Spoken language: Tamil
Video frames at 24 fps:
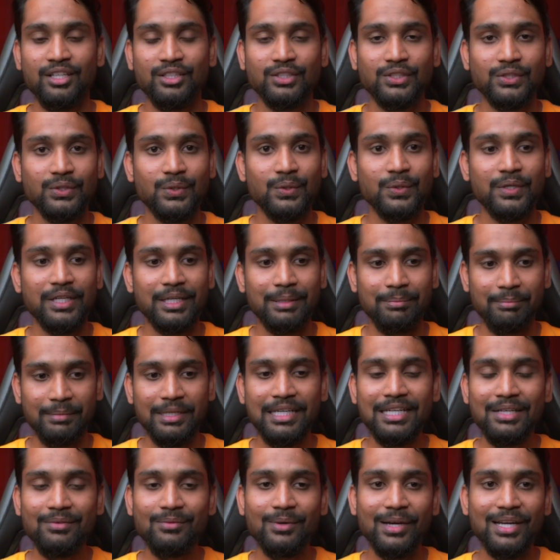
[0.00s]
ஸோ இன்
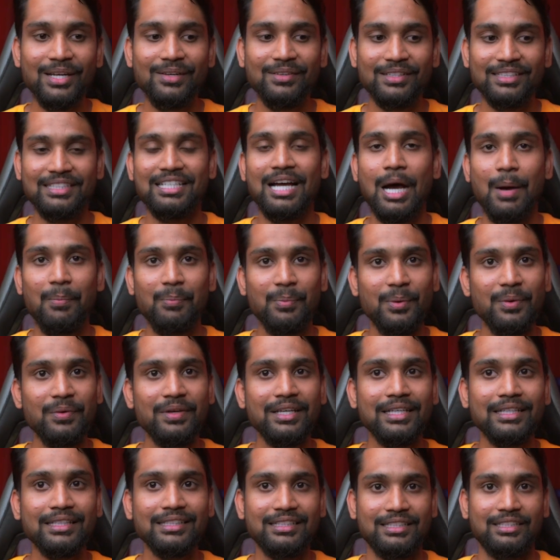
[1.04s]
மீன் வயல் வந்து
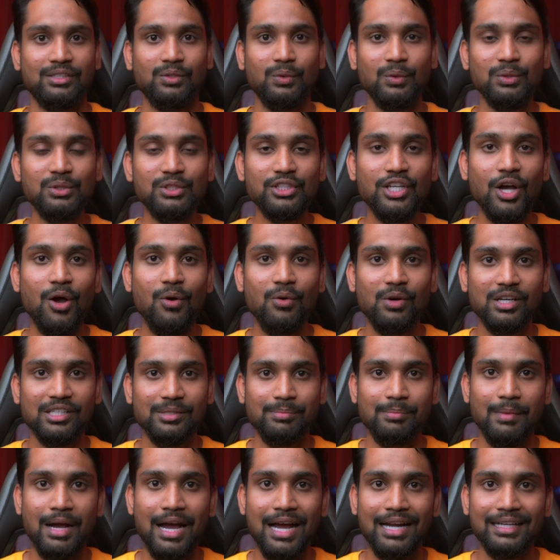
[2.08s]
அப்போவே கொஞ்சம் அவங்க
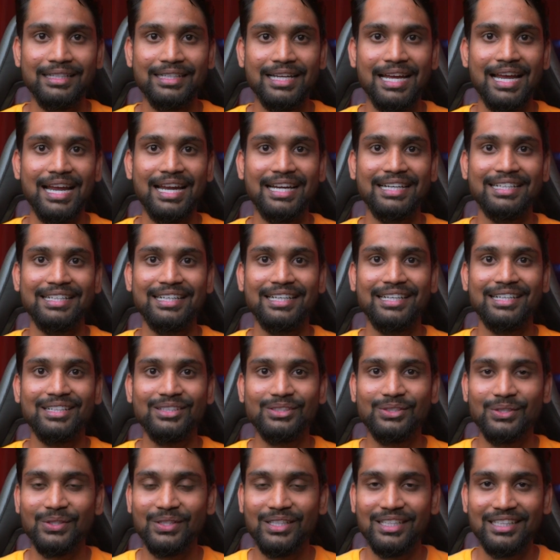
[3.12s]
ஸ்மார்ட் அண்ட் என்ன
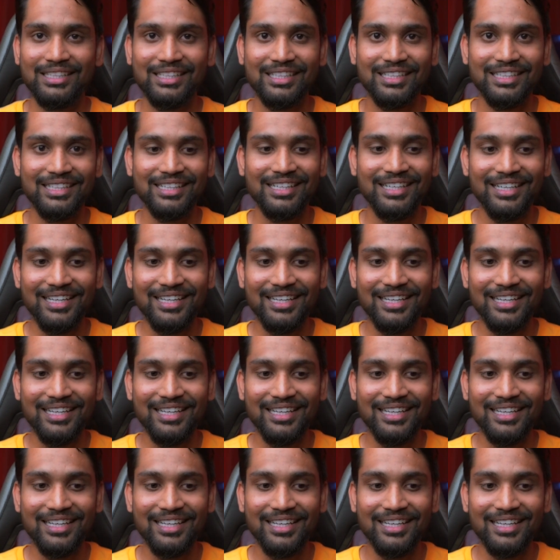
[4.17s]
சொல்கிறது